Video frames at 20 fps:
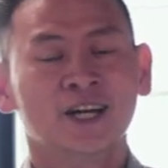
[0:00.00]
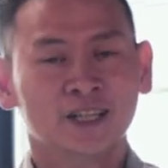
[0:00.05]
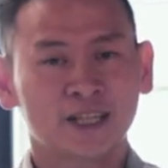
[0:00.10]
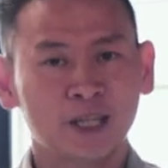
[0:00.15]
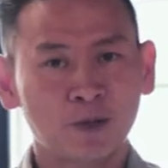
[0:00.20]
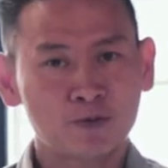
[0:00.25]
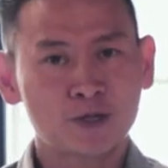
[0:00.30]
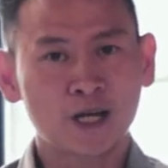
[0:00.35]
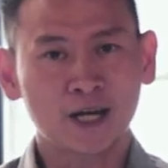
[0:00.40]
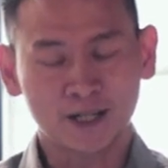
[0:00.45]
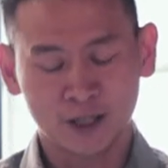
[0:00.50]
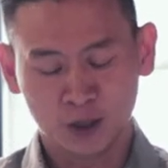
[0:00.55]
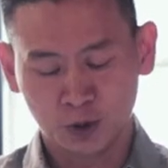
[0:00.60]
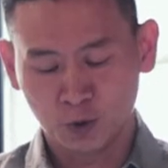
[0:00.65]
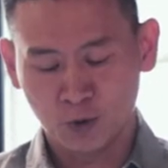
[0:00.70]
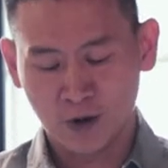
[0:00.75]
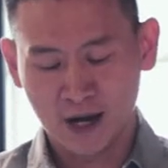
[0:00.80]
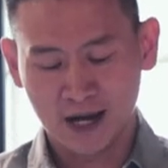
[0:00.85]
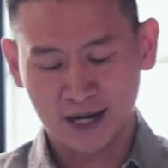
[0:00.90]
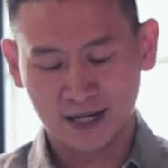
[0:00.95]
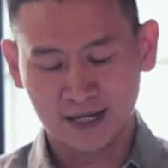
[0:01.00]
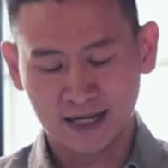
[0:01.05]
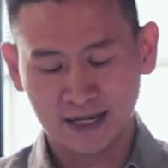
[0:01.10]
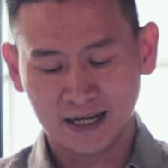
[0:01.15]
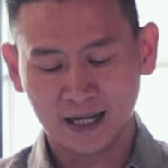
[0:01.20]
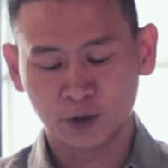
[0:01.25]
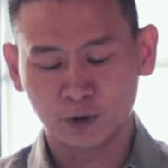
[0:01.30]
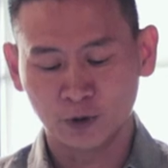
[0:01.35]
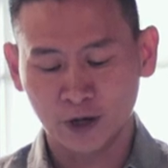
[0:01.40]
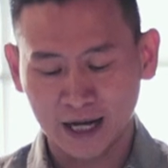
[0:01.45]
Tips yang kedua
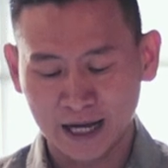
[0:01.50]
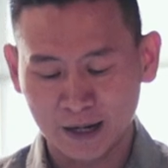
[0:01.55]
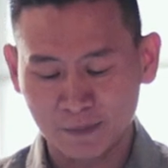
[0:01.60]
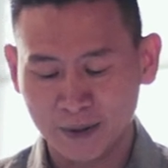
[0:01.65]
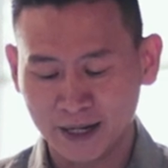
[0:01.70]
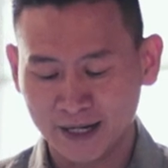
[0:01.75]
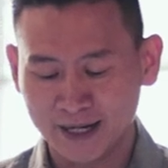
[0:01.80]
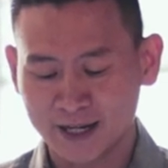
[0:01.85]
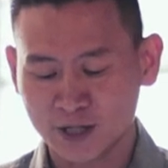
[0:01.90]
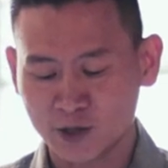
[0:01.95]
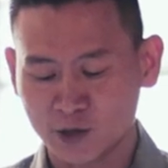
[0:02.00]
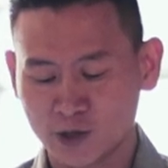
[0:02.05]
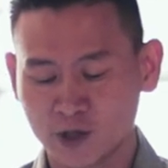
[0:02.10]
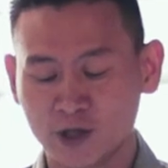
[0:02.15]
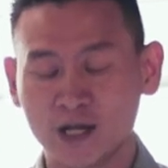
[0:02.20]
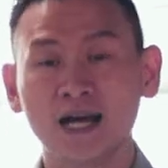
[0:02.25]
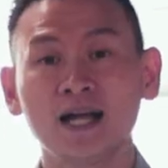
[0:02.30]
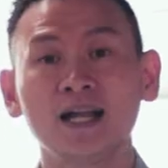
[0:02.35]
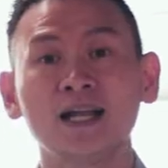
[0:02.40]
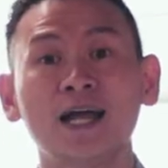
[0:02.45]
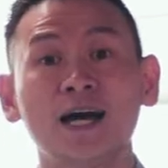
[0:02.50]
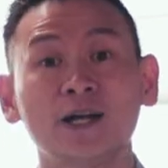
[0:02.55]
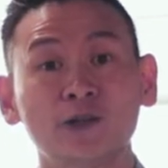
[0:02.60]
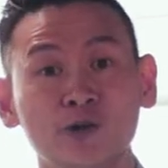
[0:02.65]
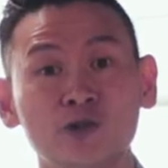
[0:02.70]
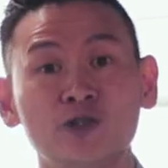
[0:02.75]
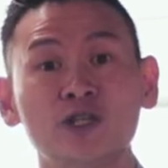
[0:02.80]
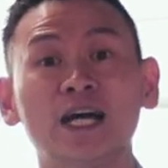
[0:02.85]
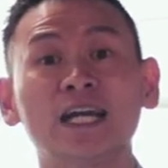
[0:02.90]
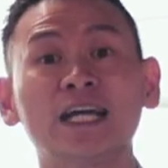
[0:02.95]
adalah gunakan media sosial
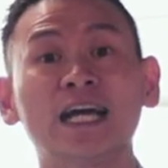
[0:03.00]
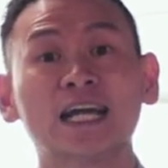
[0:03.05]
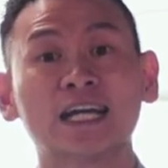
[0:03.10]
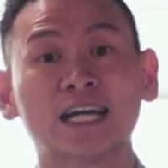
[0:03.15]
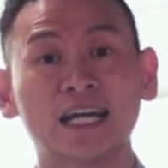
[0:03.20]
atau jaringan